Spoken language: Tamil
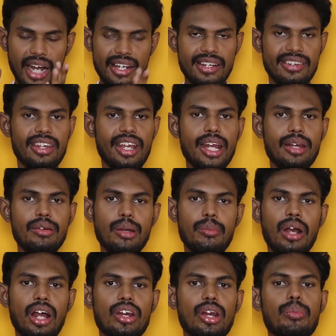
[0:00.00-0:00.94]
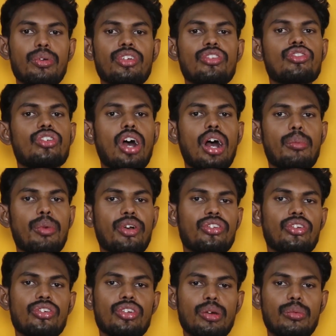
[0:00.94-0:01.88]
அட் த சேம் டைம் ஹண்ட்ரட் பர்சன்ட் ஜாப்
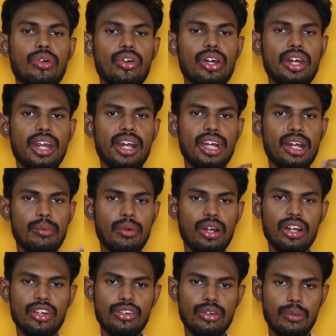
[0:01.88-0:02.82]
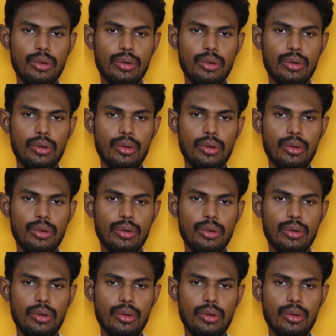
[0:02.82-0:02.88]
பர்சன்ஸ் நமக்கு வந்து என்ன மாதிரி